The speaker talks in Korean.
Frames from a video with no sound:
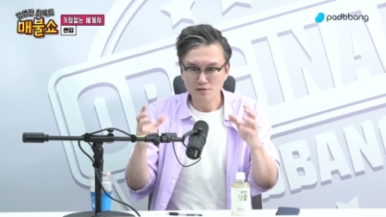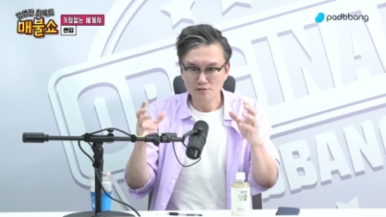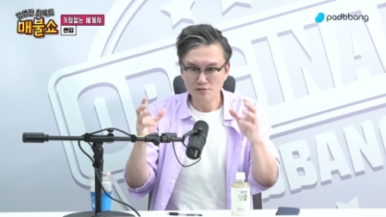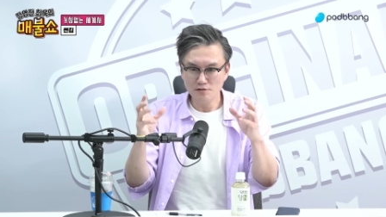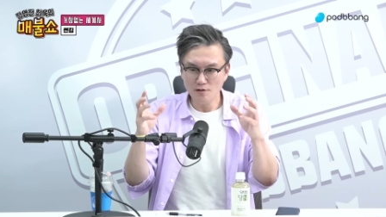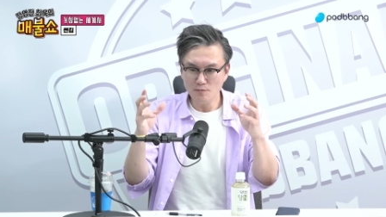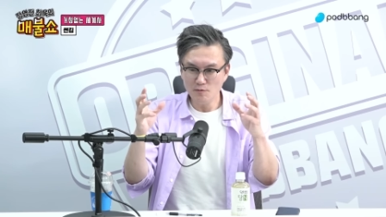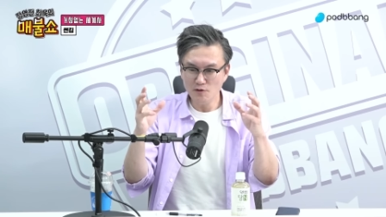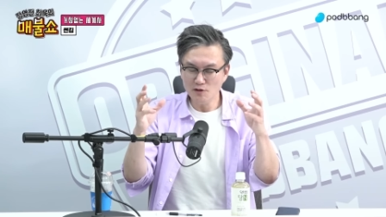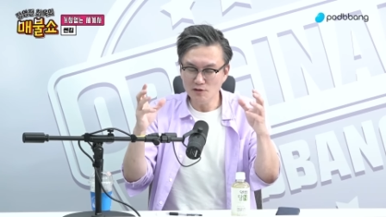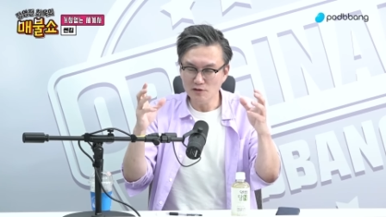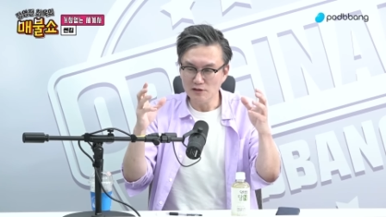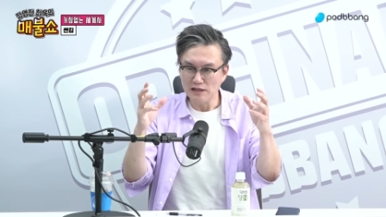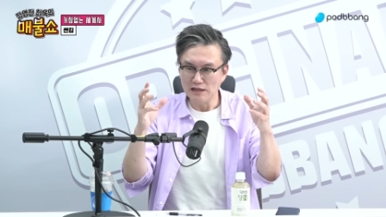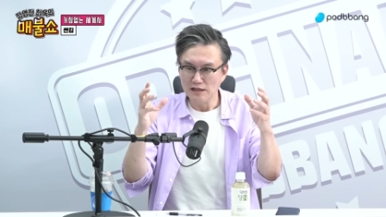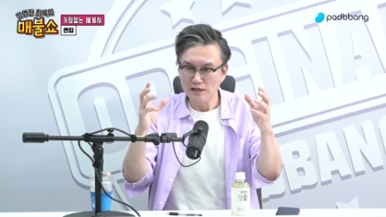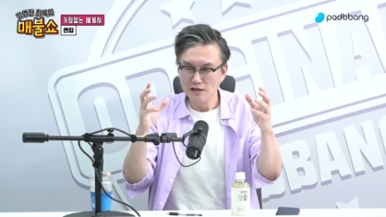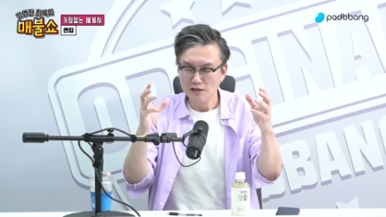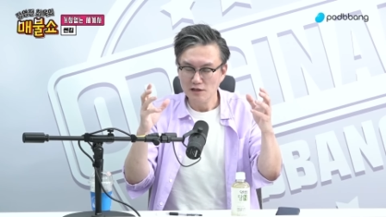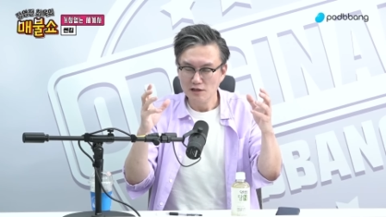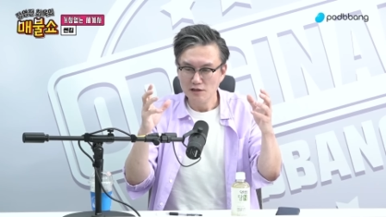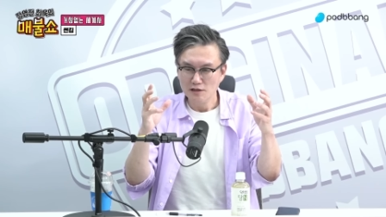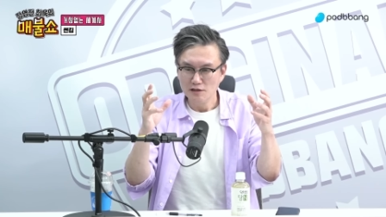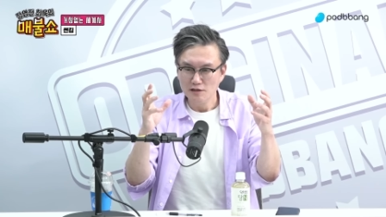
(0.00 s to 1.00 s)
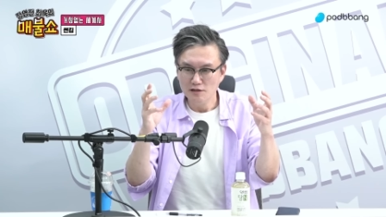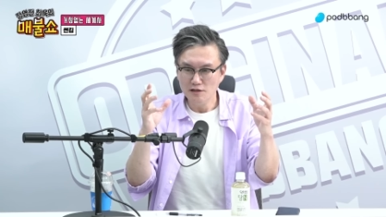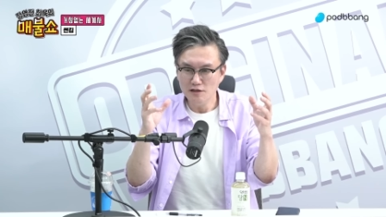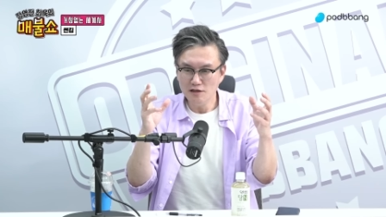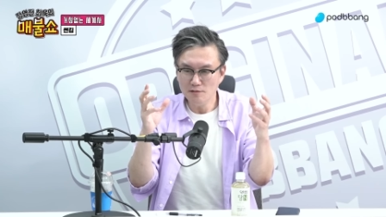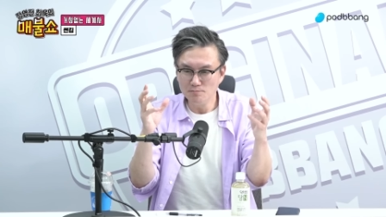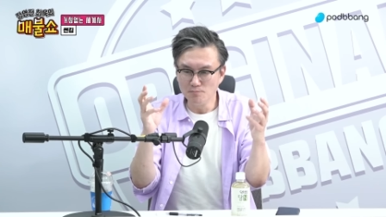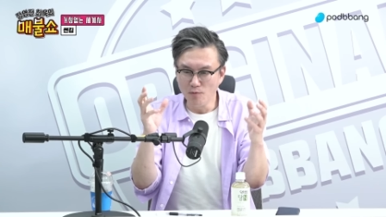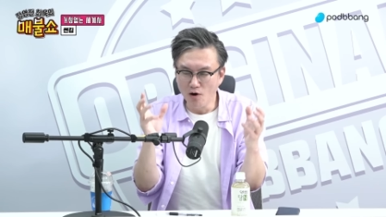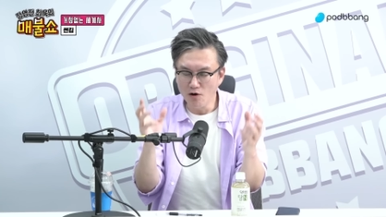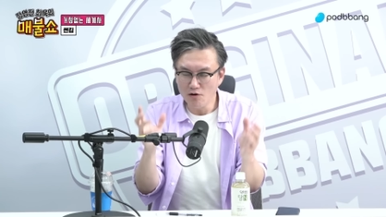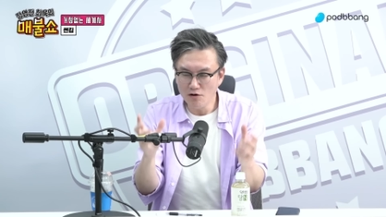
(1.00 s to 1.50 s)
그러면
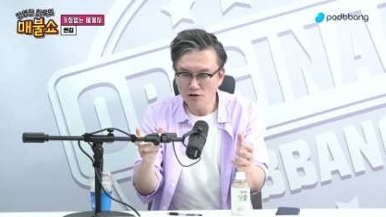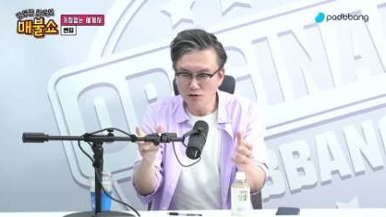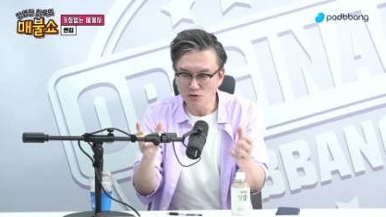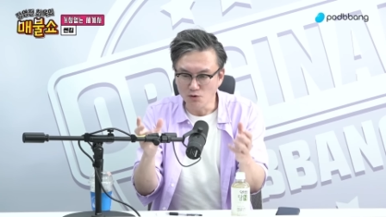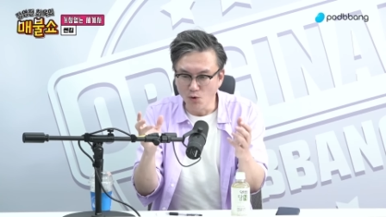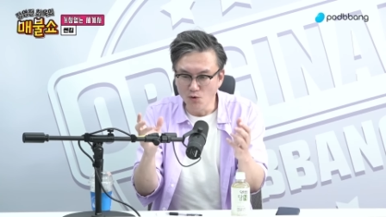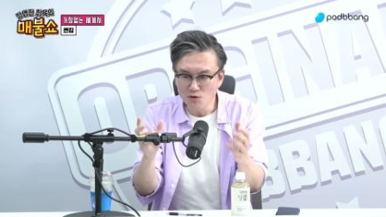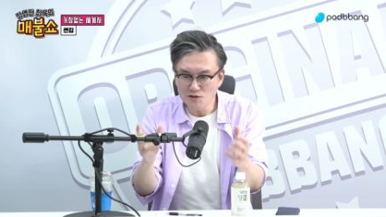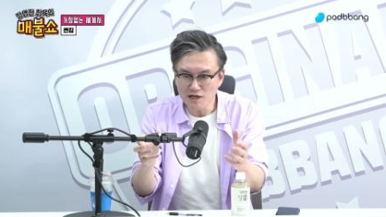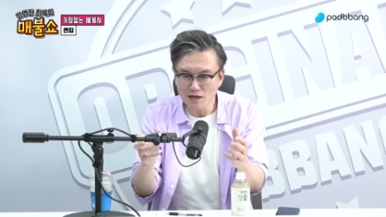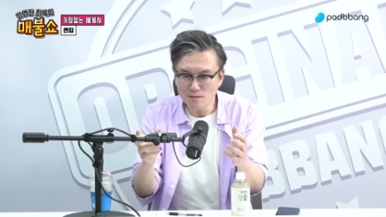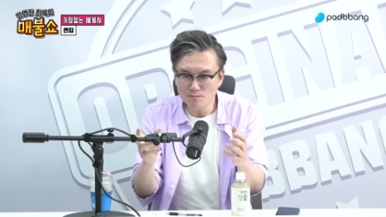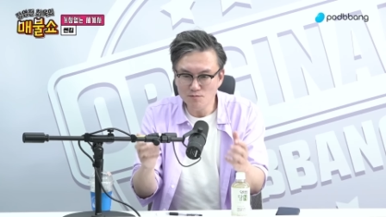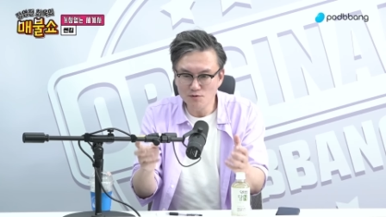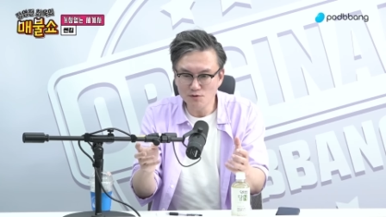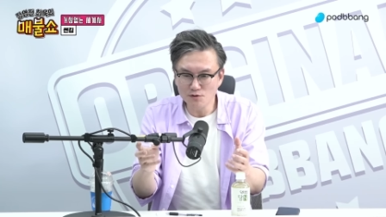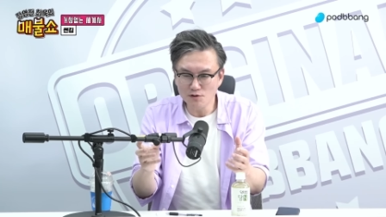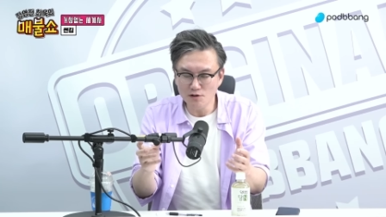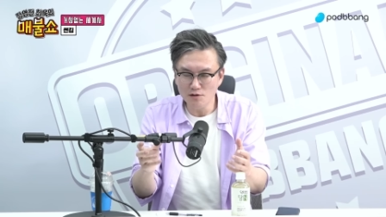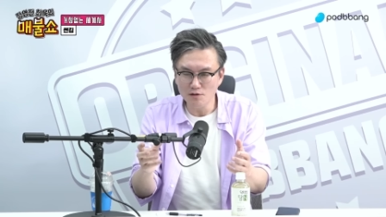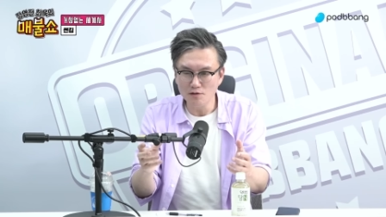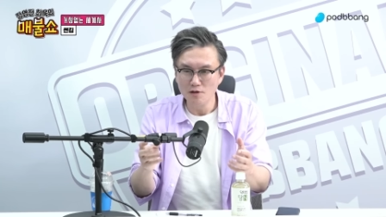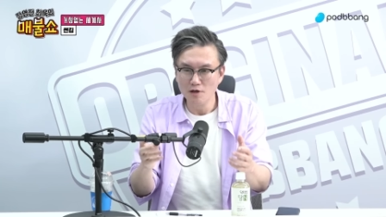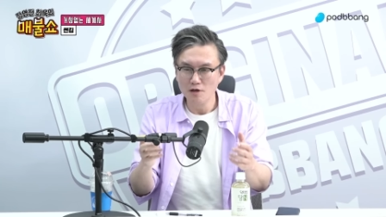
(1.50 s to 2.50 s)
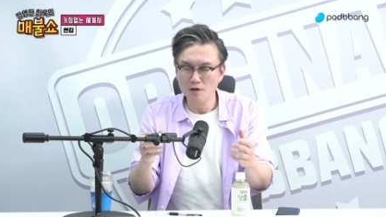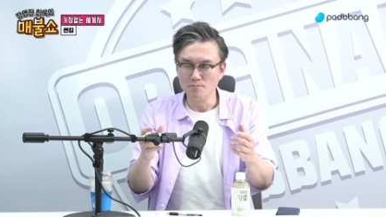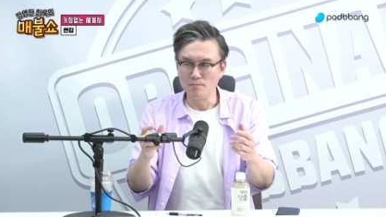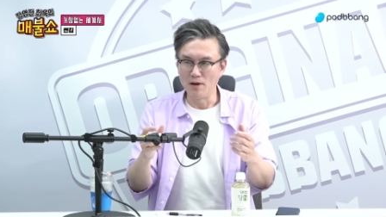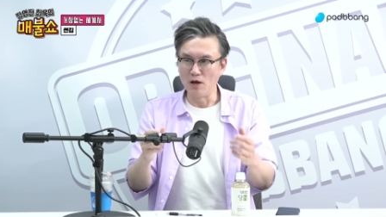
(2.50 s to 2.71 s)
이 먹을 농산물을